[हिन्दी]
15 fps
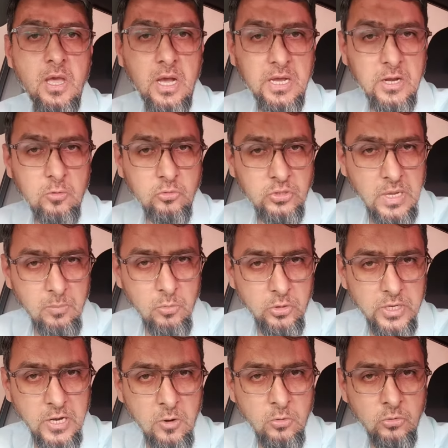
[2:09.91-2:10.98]
अगर कुछ आपको
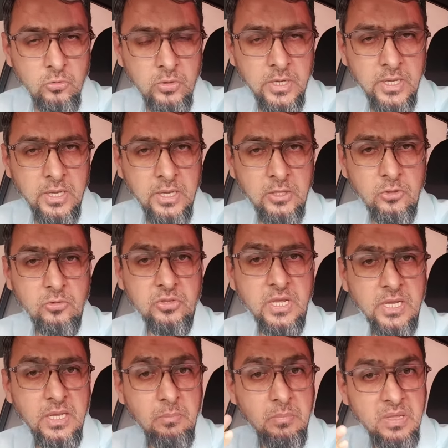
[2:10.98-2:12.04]
डाउट हो रहा है तो
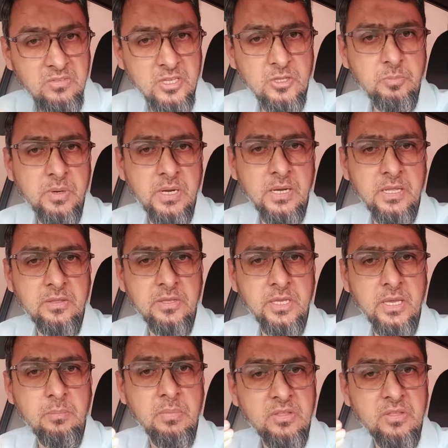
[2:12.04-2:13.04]
जाके मैसेज पढ़ लीजिए